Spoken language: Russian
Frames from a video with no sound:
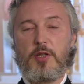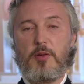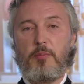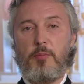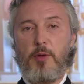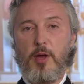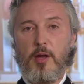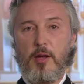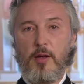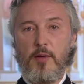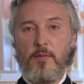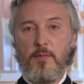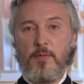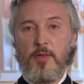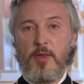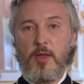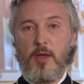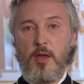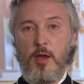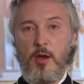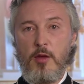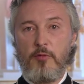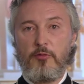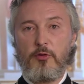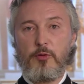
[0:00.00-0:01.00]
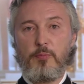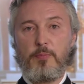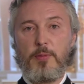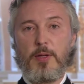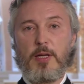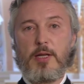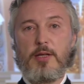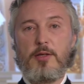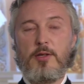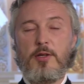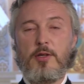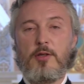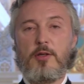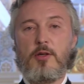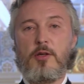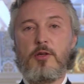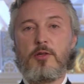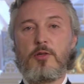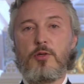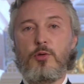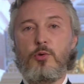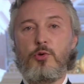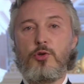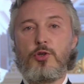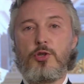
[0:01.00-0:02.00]
себя и воплотить
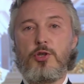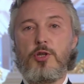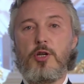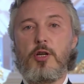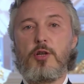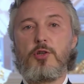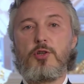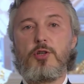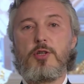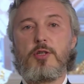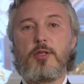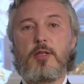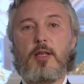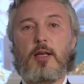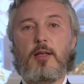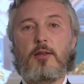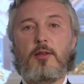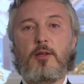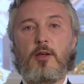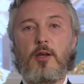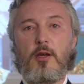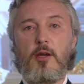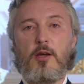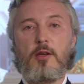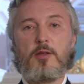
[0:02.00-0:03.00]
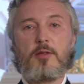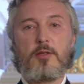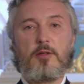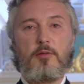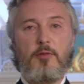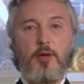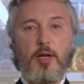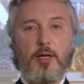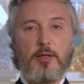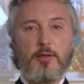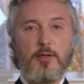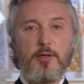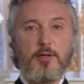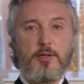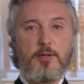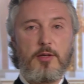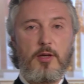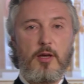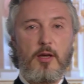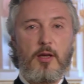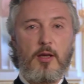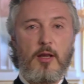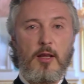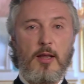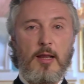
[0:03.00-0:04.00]
источник чистоты и
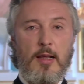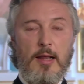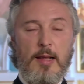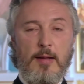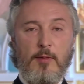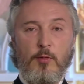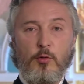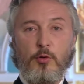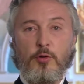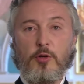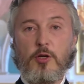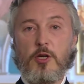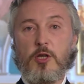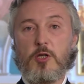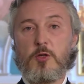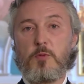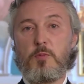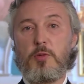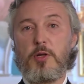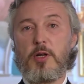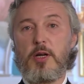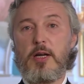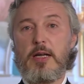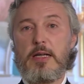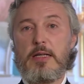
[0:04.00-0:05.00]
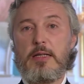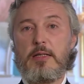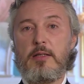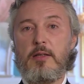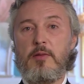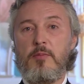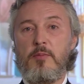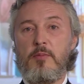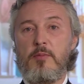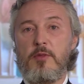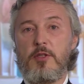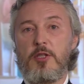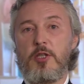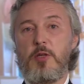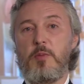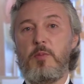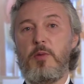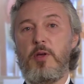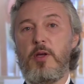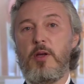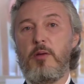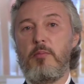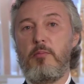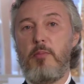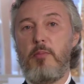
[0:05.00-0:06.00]
святости, он избирает себе